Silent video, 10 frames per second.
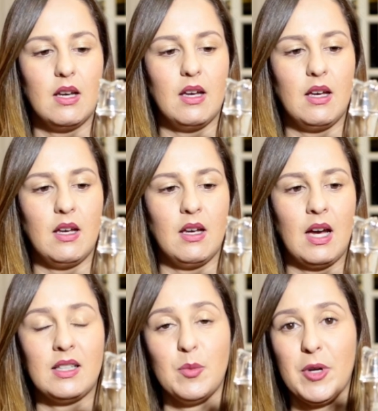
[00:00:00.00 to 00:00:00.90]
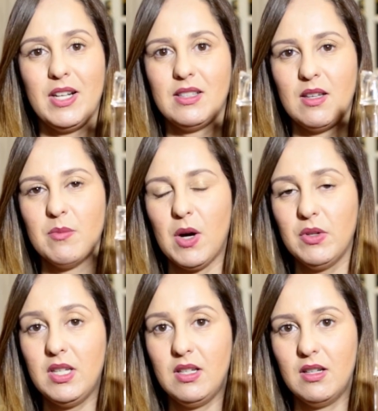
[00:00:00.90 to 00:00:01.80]
É, até porque ele tem
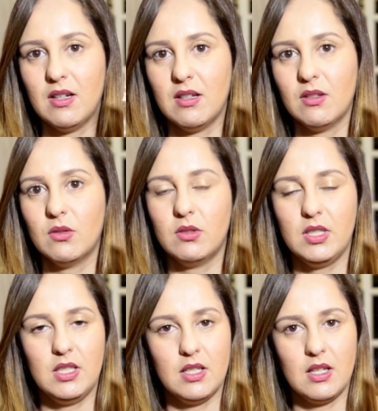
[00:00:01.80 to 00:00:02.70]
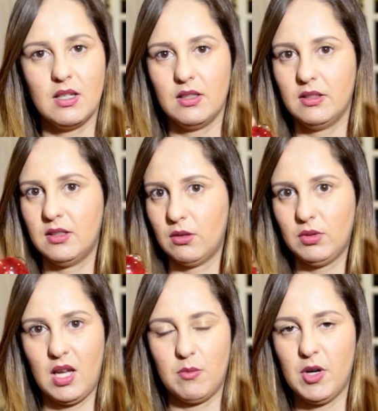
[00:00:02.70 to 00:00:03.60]
baunilha, o Nina
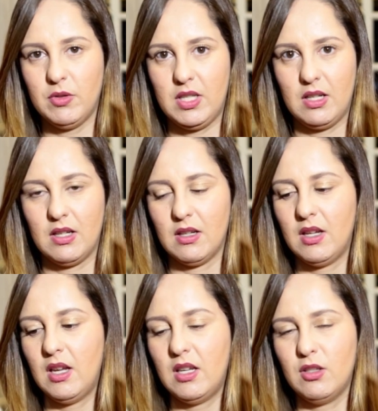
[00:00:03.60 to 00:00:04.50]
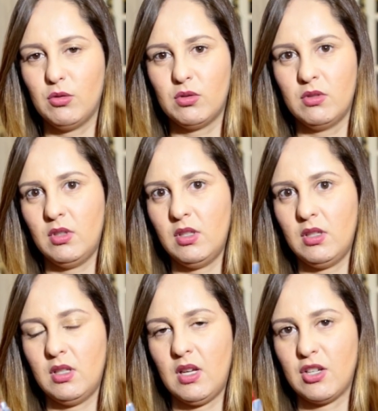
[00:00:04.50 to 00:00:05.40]
não tem baunilha. E,
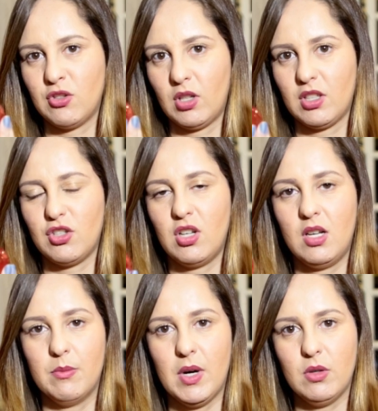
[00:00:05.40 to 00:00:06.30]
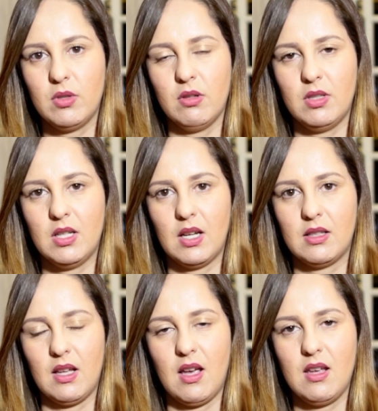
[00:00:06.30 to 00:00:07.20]
e, as notas de limão que o
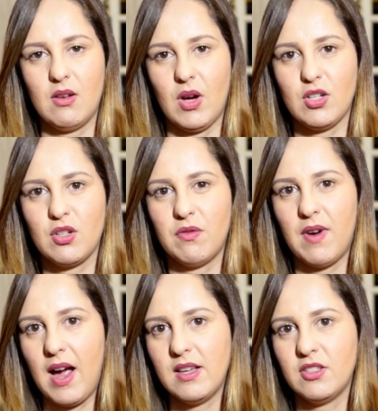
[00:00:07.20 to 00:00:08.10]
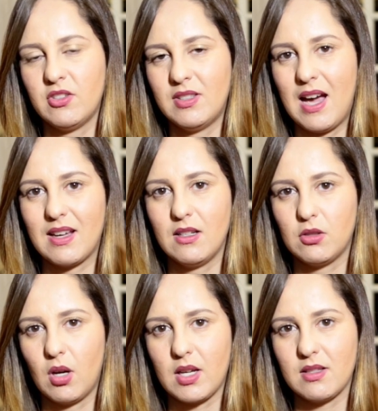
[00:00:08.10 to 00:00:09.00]
Nina tem, eu acho que faz dar aquele
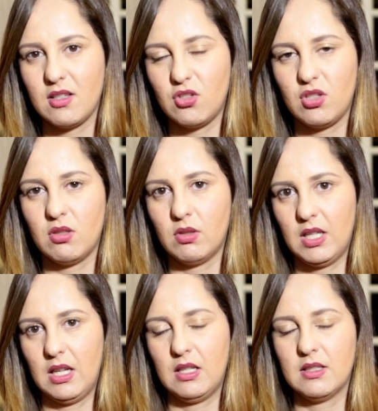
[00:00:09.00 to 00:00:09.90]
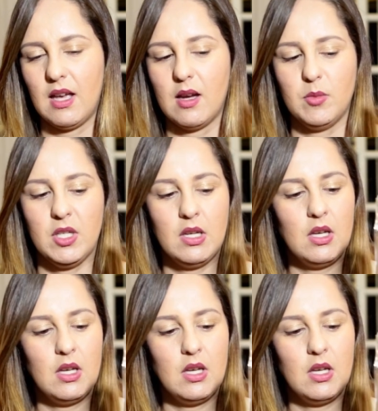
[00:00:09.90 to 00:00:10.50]
toque azedinho nele, sabe?